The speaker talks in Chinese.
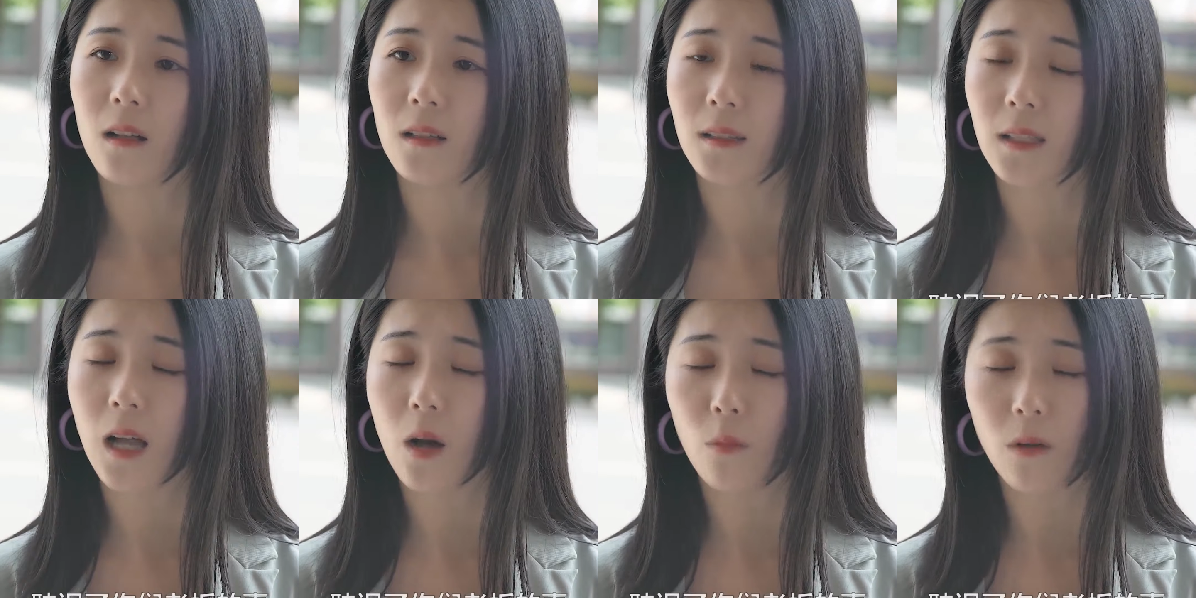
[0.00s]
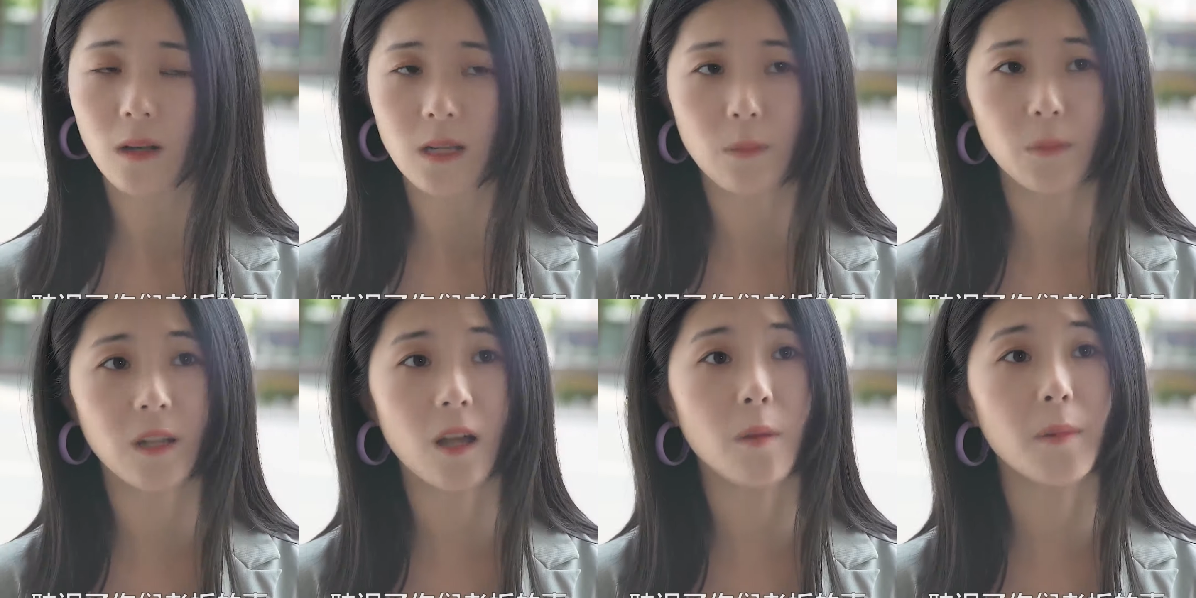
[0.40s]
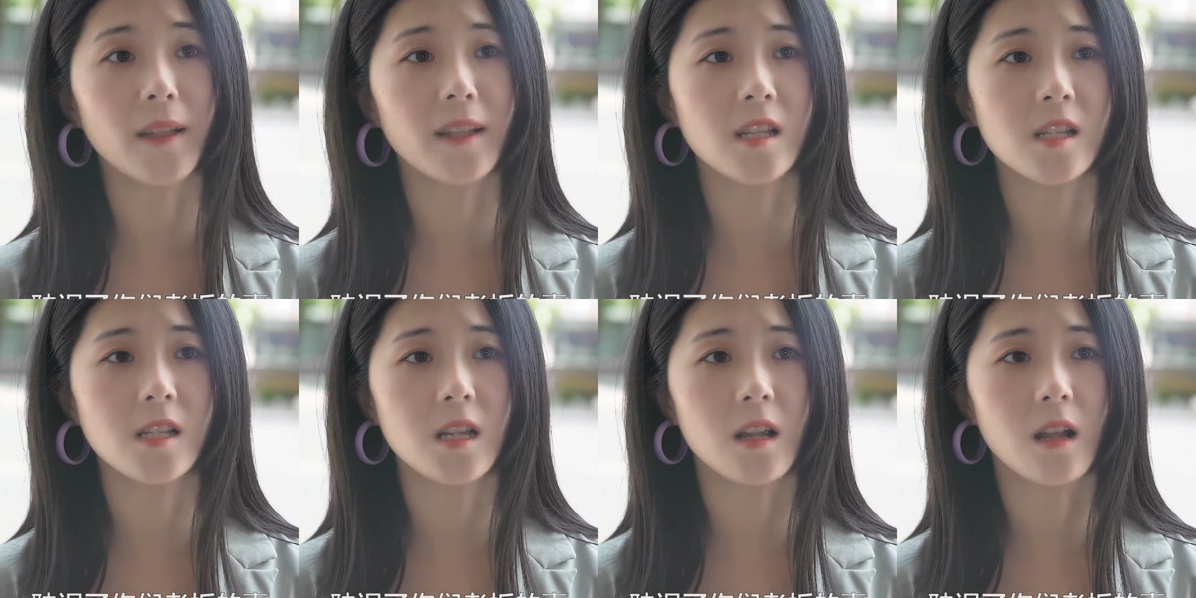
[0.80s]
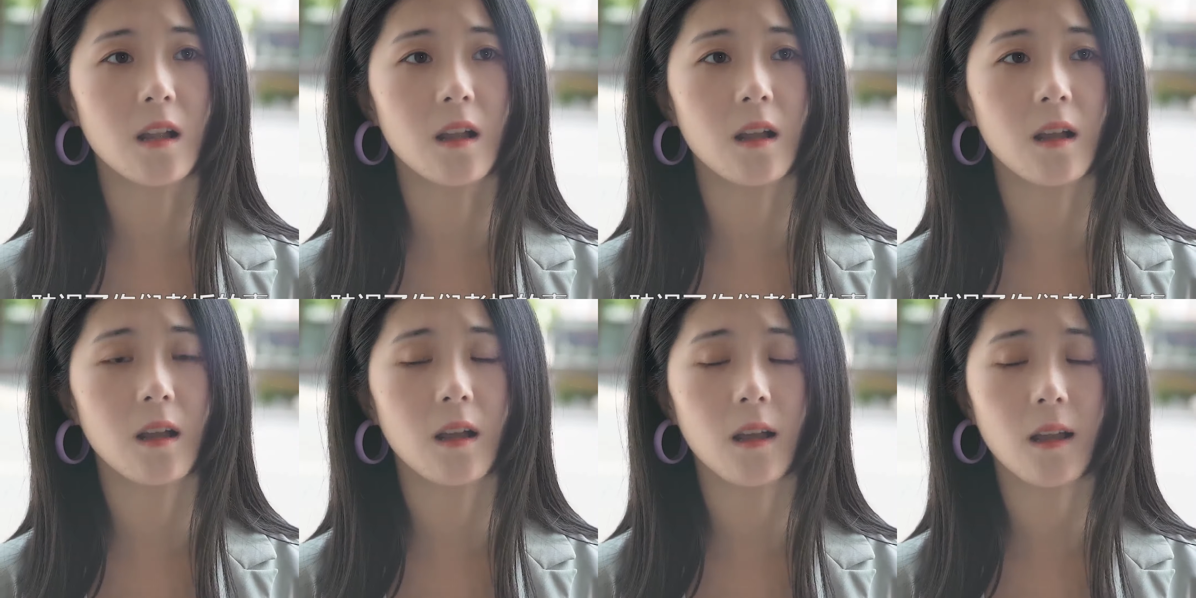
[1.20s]
耽误了你们老板的事，
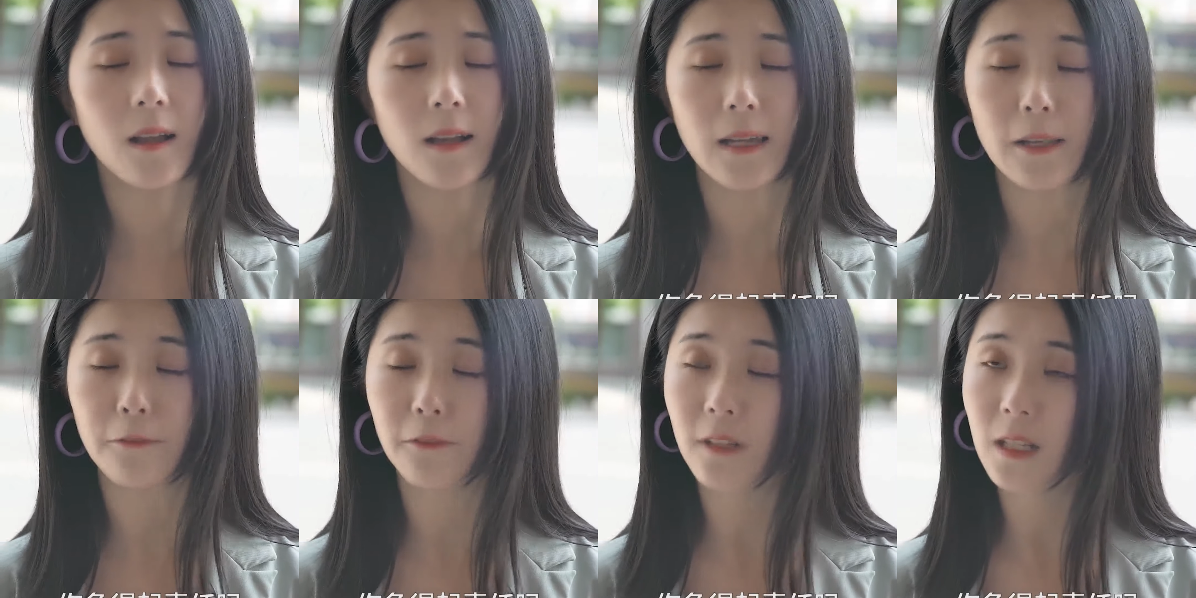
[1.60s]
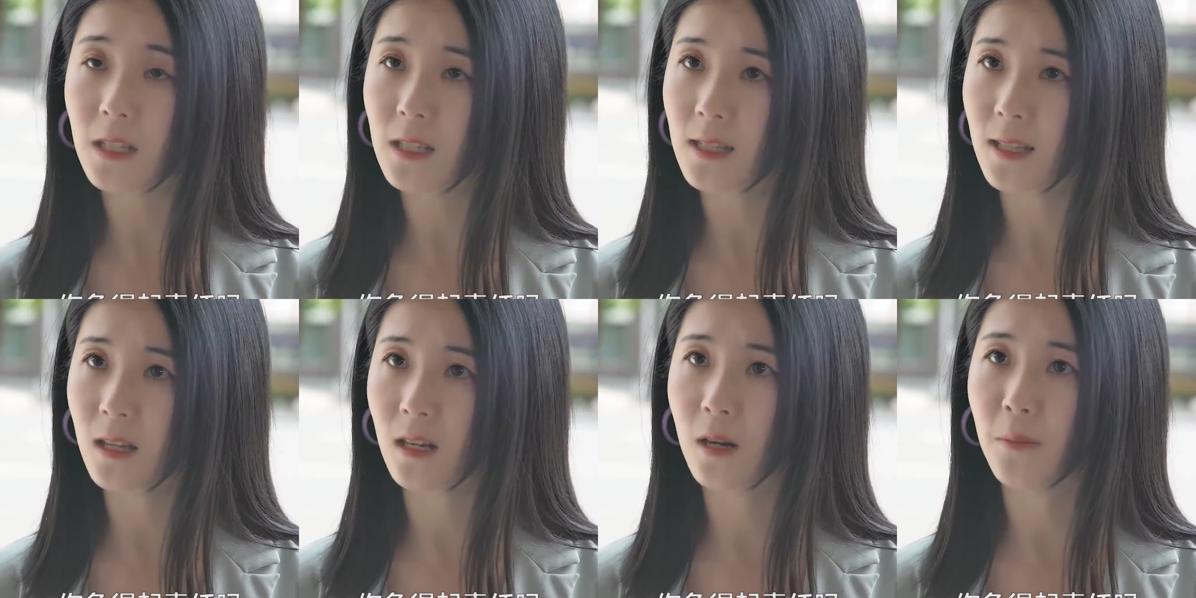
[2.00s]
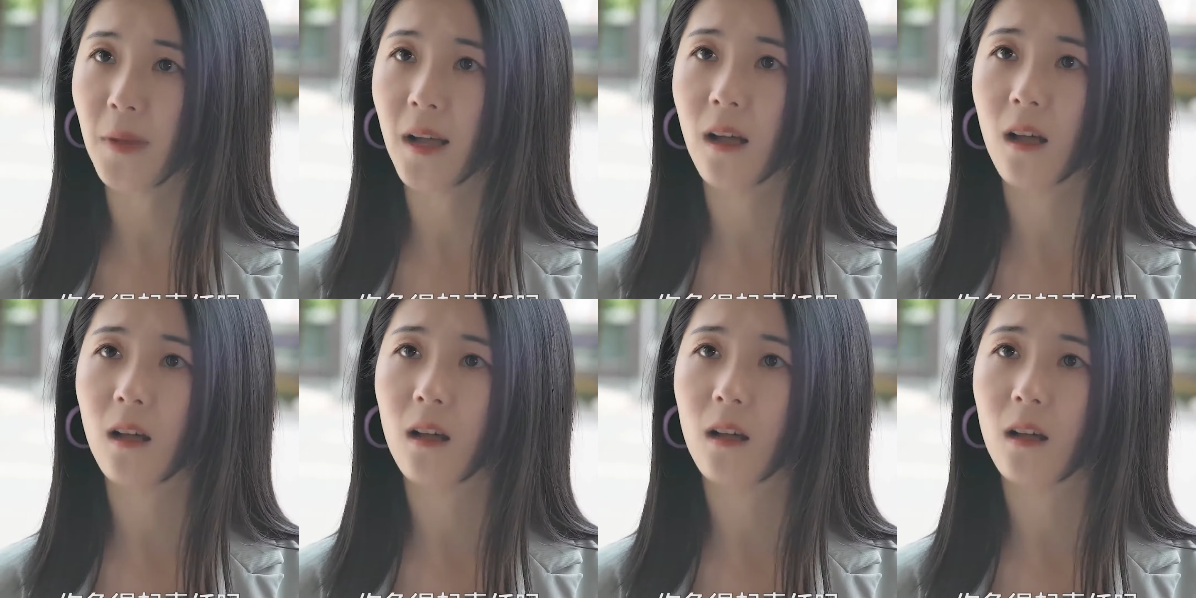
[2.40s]
你负得起责任吗？